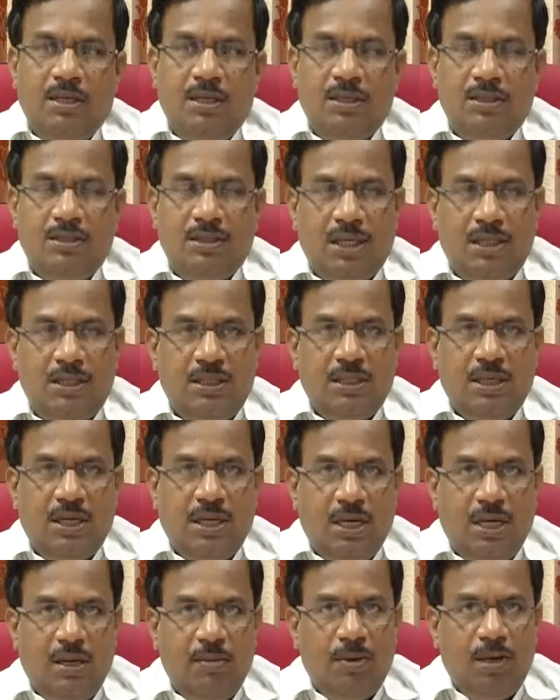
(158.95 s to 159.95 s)
ఈ జాతీయ
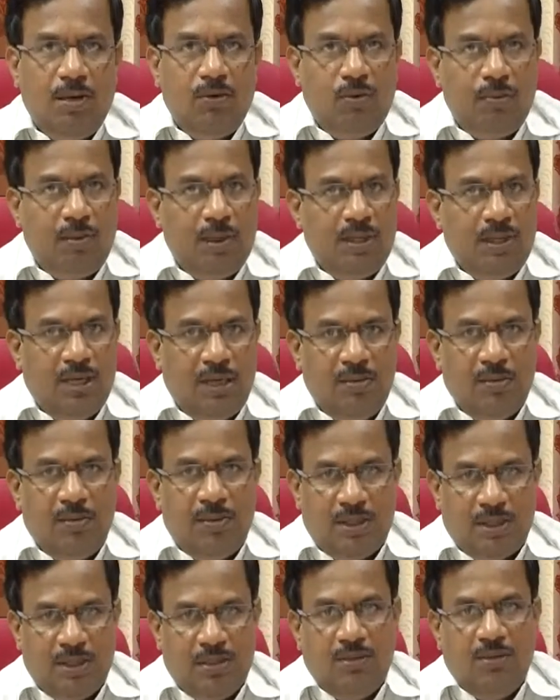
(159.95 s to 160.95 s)
గ్రామీణ ఉపాధి హామీ
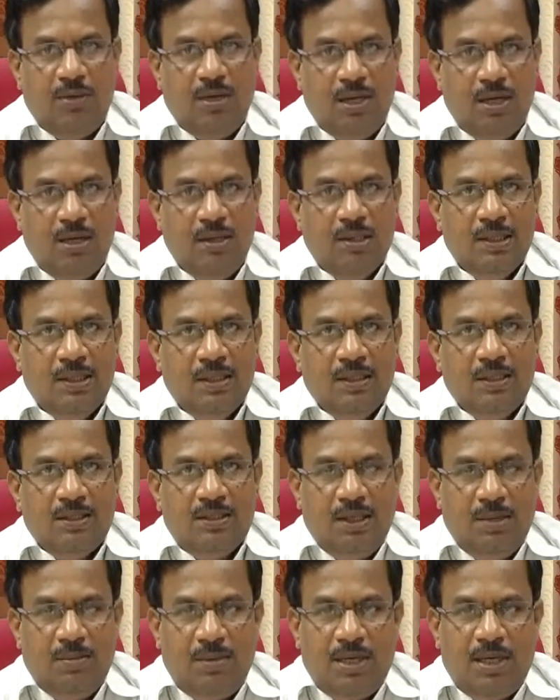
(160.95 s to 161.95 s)
పథకం ద్వారా
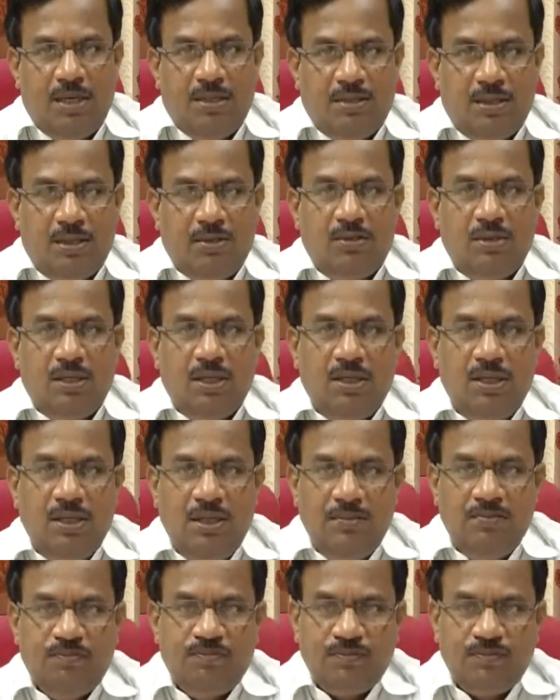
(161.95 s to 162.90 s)
చేపట్టడం జరుగుతుంది